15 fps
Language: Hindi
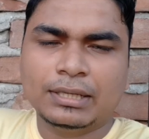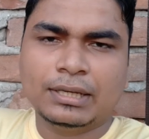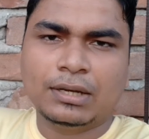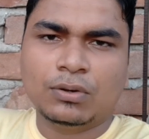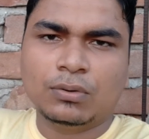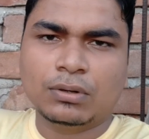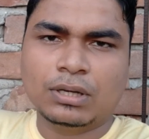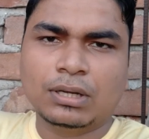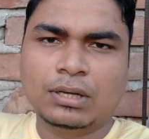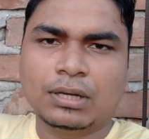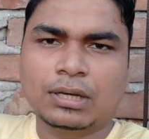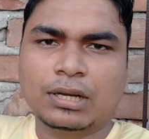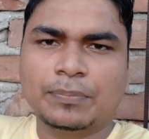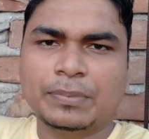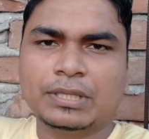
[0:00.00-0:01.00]
देना होगा
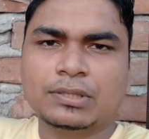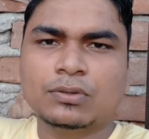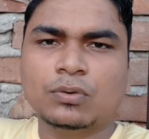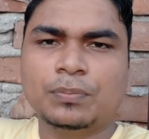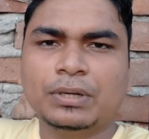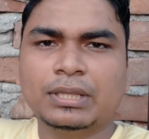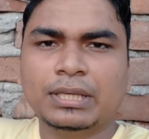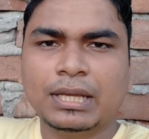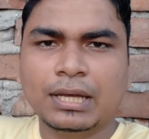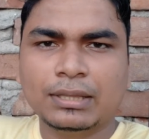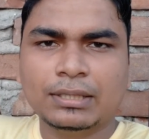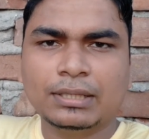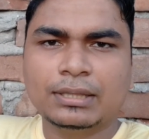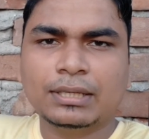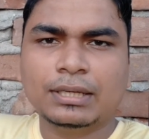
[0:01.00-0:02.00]
अगर आप ए e पर ध्यान
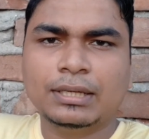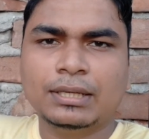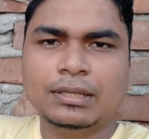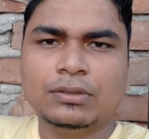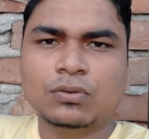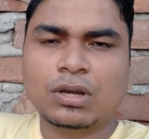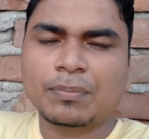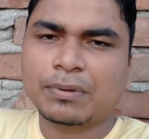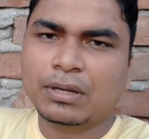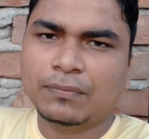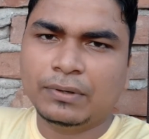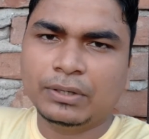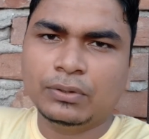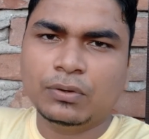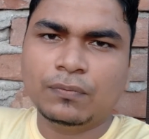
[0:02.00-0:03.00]
देते हैं तो आपका
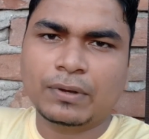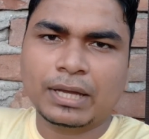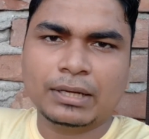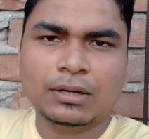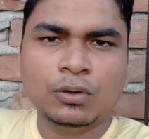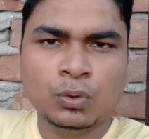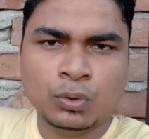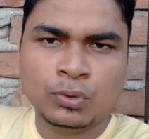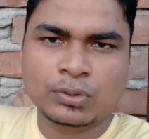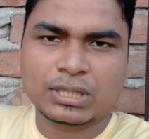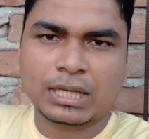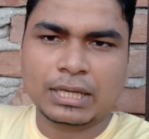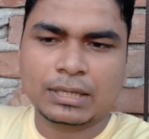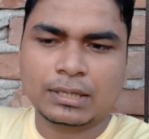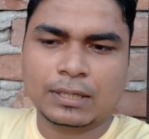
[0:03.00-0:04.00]
वीडियो वायरल हो
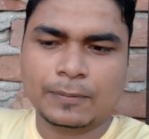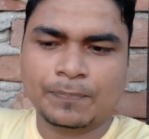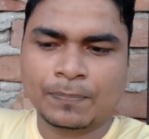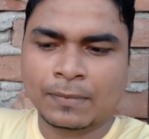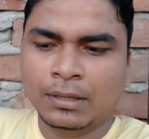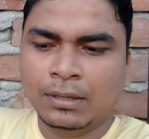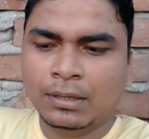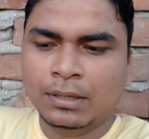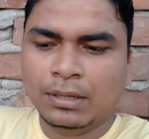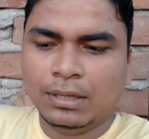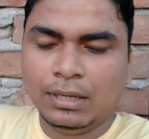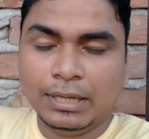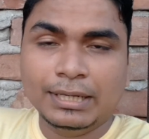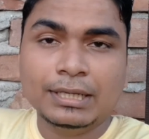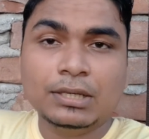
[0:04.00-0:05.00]
जाएगा
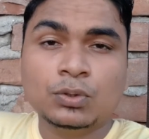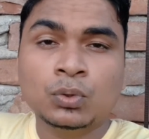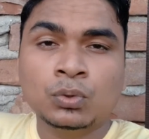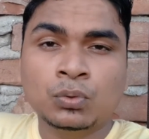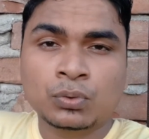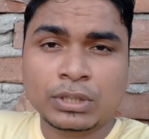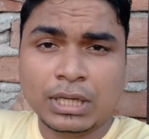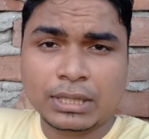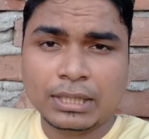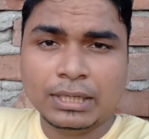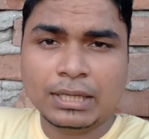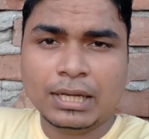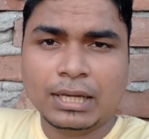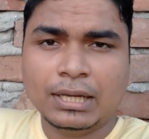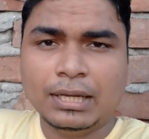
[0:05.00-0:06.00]
लेकिन ये जो दूसरा
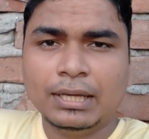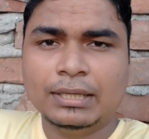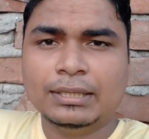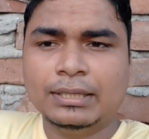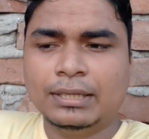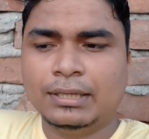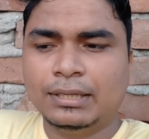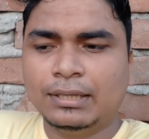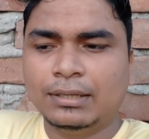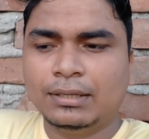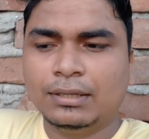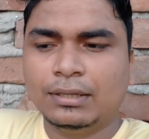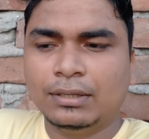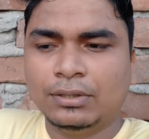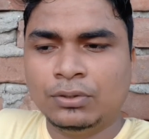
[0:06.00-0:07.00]
तरीका है ये
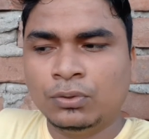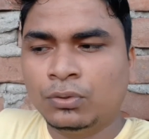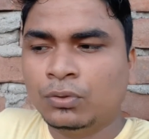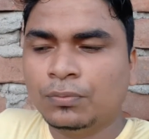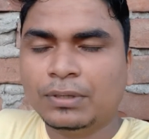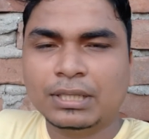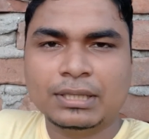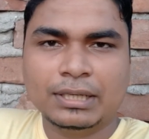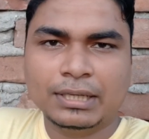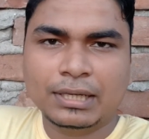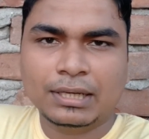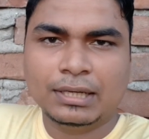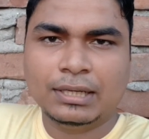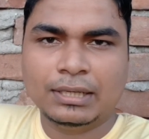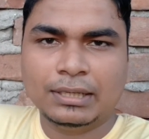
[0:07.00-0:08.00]
यूट्यूब का
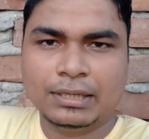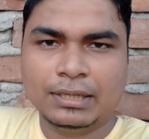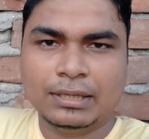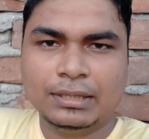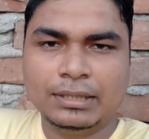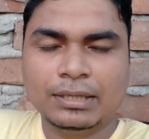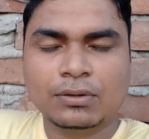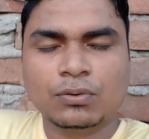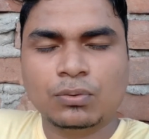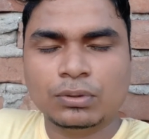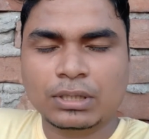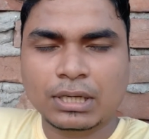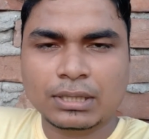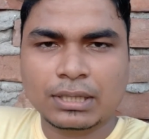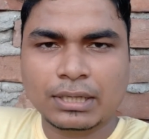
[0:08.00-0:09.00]
तरीका नहीं है ये
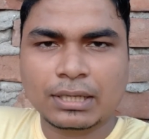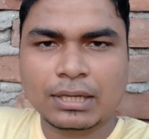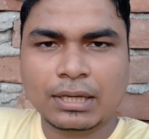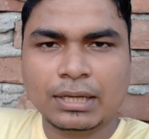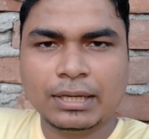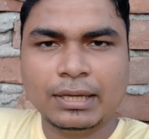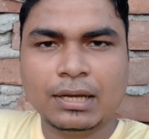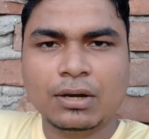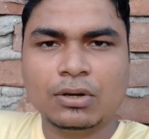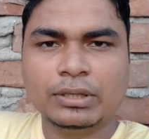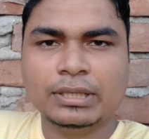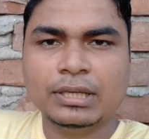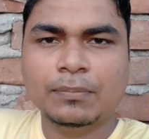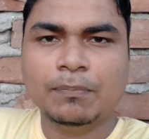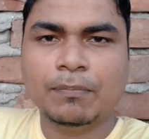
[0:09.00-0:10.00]
खुद का तरीका है और
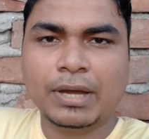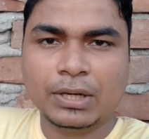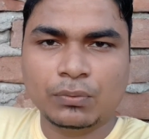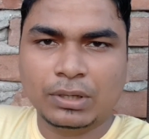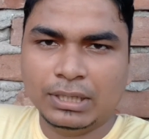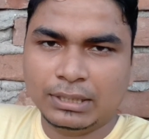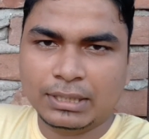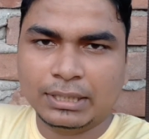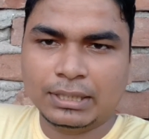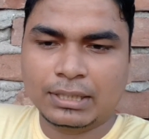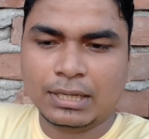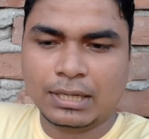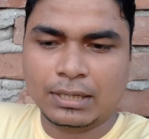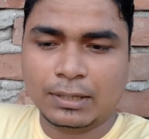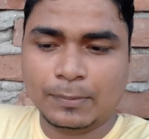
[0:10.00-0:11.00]
ये मैनुअली
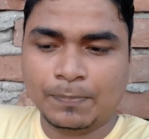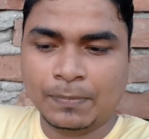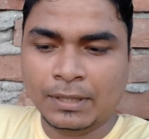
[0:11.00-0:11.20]
तरीका है